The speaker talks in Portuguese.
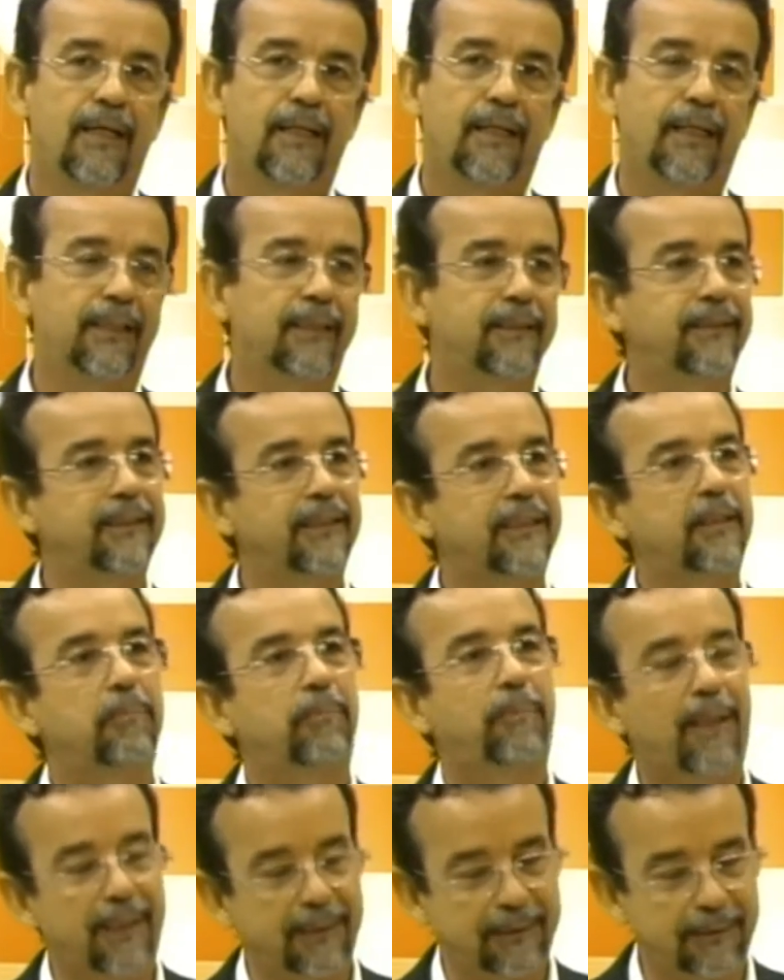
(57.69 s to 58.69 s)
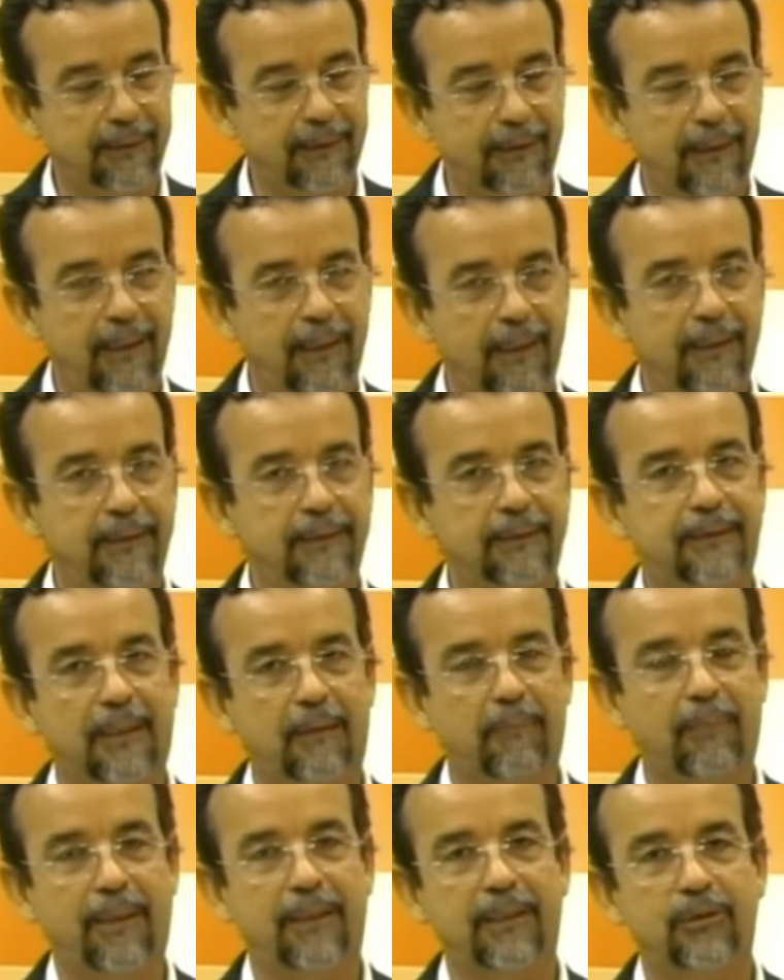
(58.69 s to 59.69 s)
cada dia que passa, está
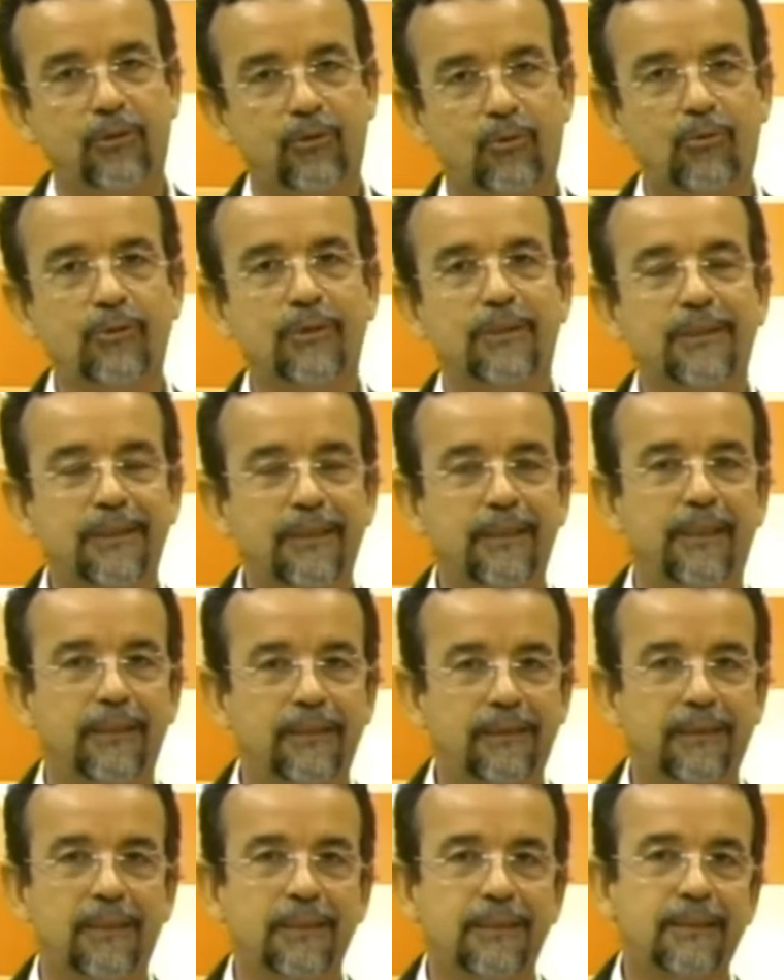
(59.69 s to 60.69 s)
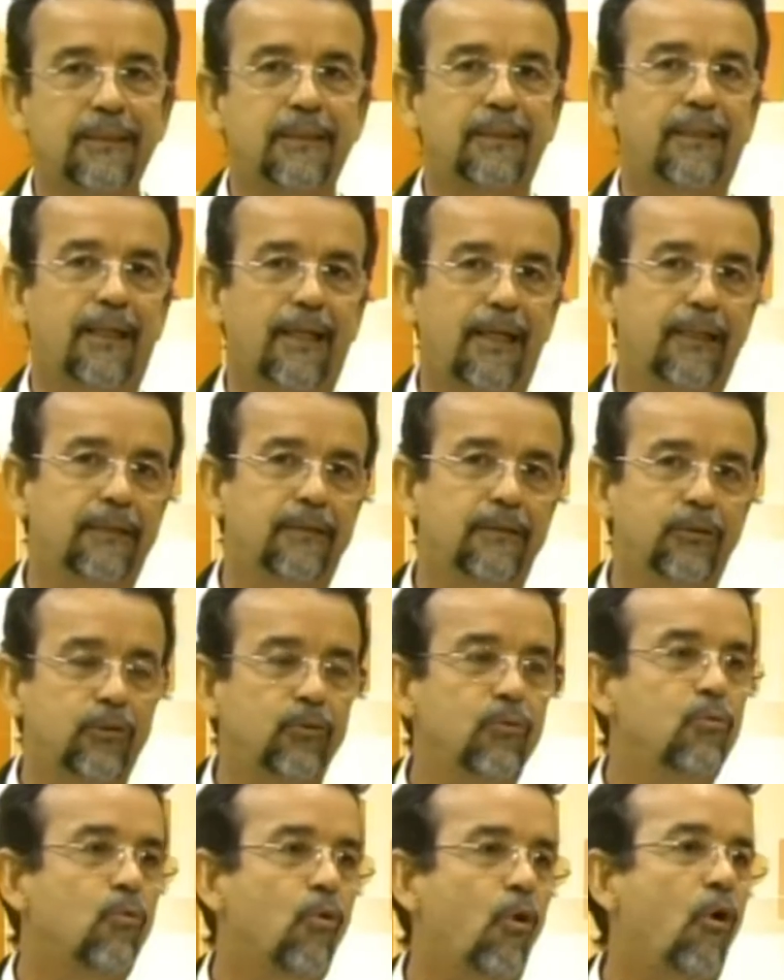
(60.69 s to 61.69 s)
mais consciente que se trata de
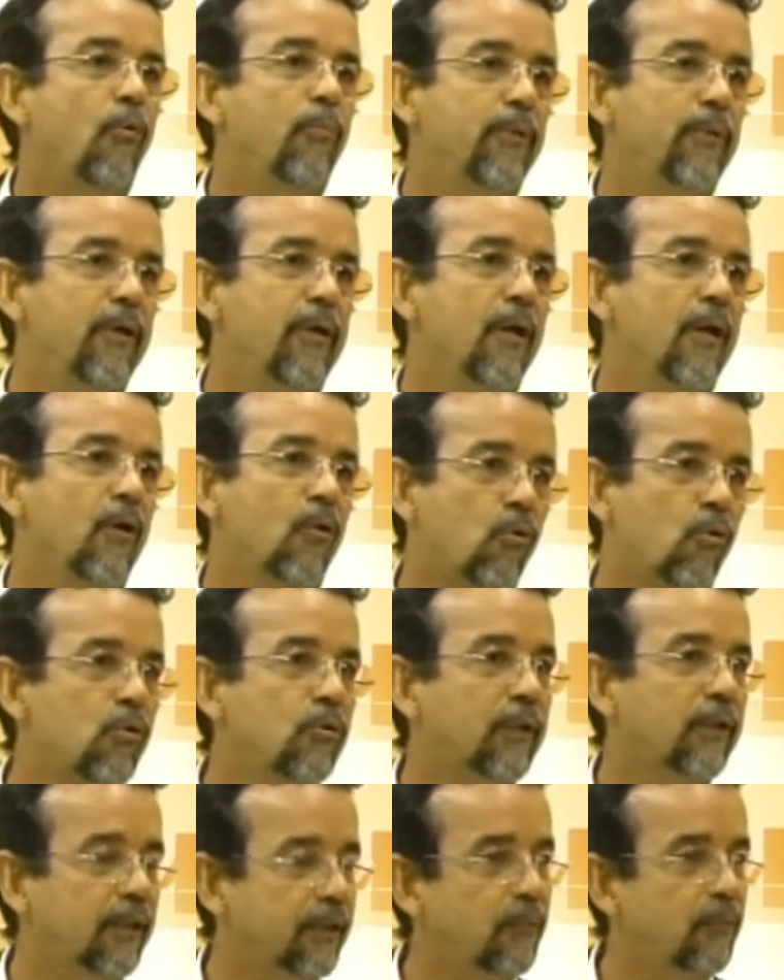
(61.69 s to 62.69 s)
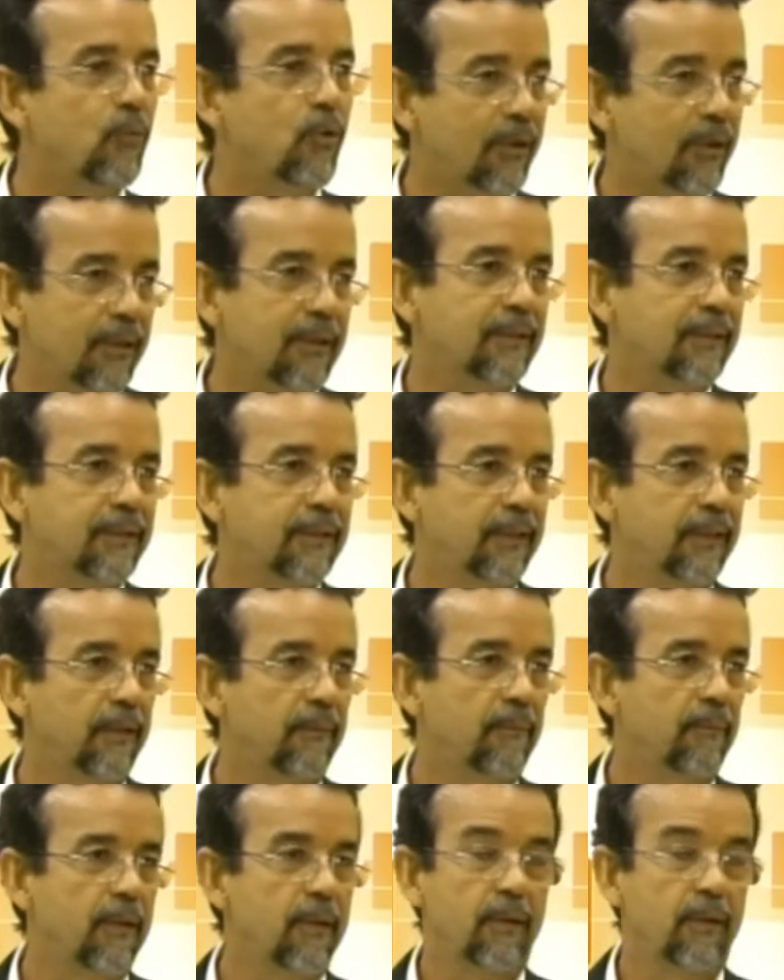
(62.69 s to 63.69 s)
um golpe contra a democracia.
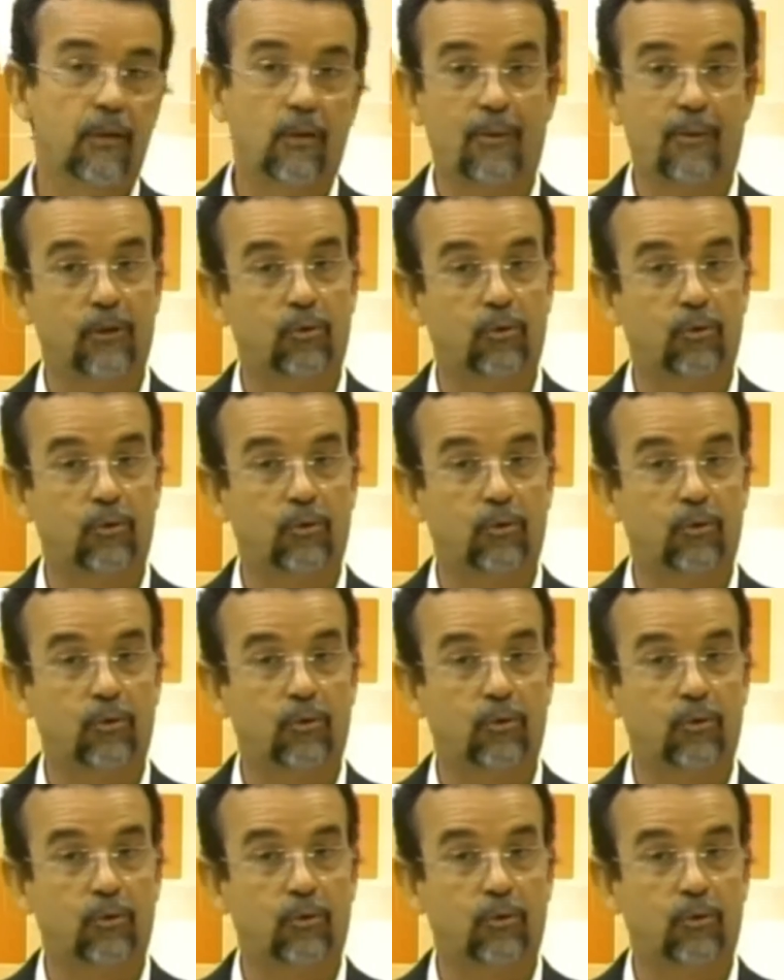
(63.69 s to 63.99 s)
Não à